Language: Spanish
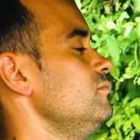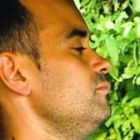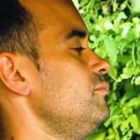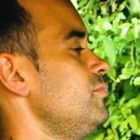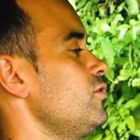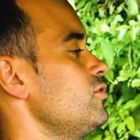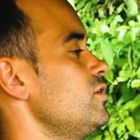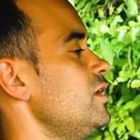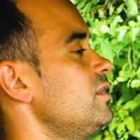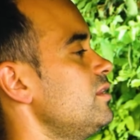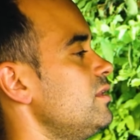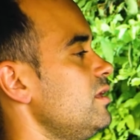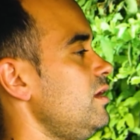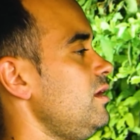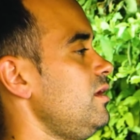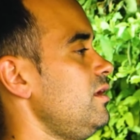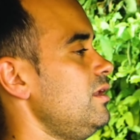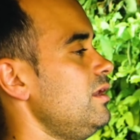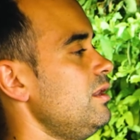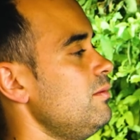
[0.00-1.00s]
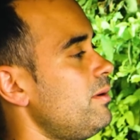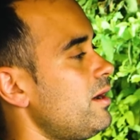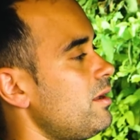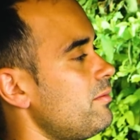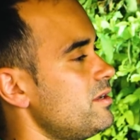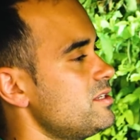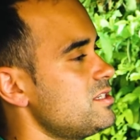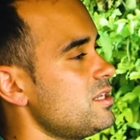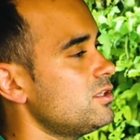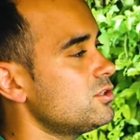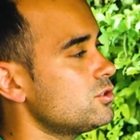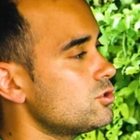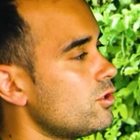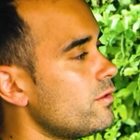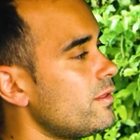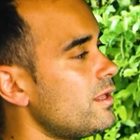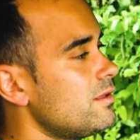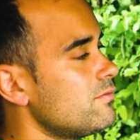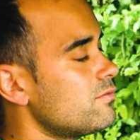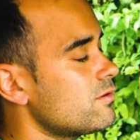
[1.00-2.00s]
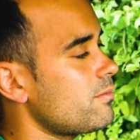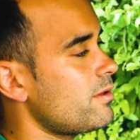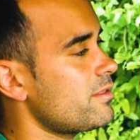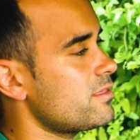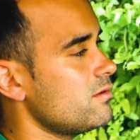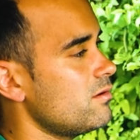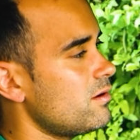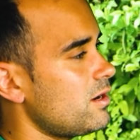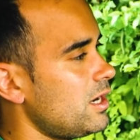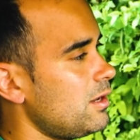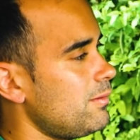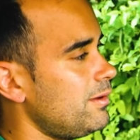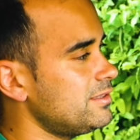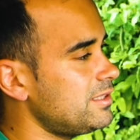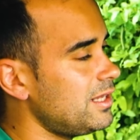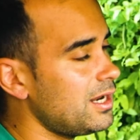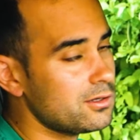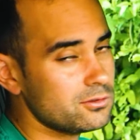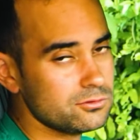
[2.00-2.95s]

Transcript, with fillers: proyecta en el parabrisas toda la información relevante a la